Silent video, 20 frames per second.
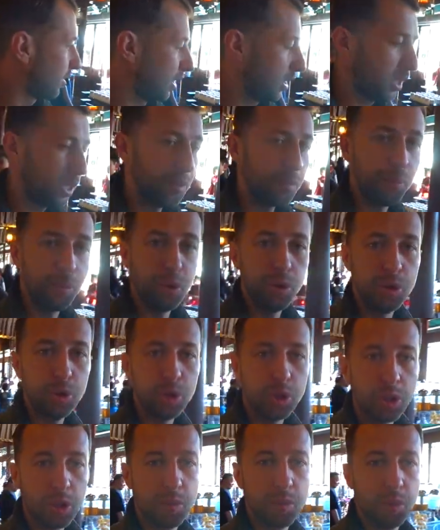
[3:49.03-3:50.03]
всякие
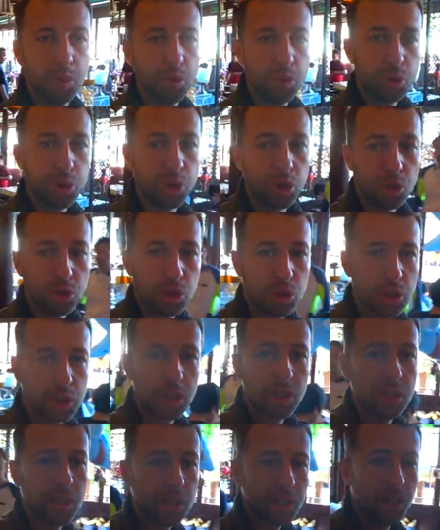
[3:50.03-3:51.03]
пончики, булочки тоже для
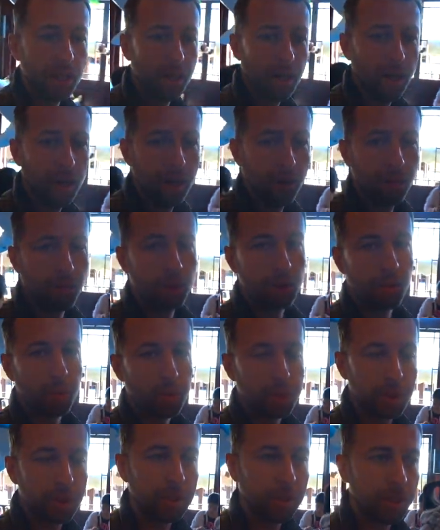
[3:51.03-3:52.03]
детей можно
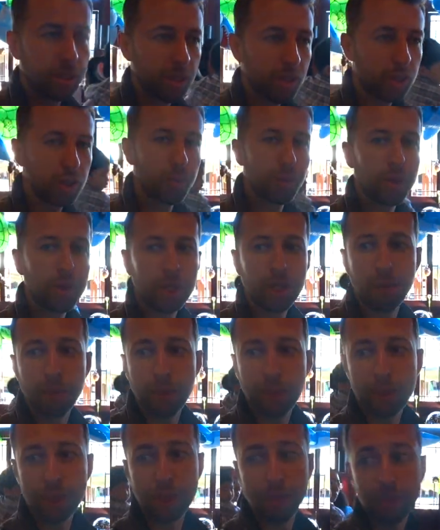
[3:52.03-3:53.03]
посадить детей, чтобы они там
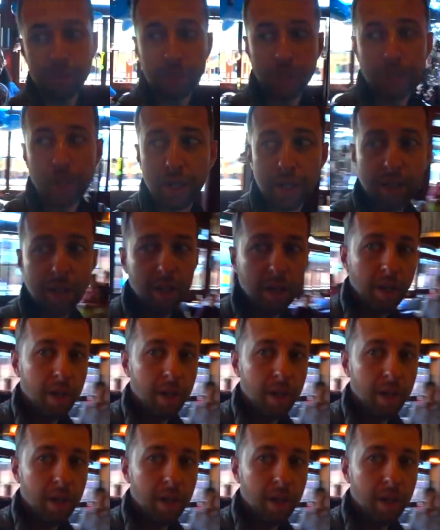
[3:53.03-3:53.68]
позавтракали.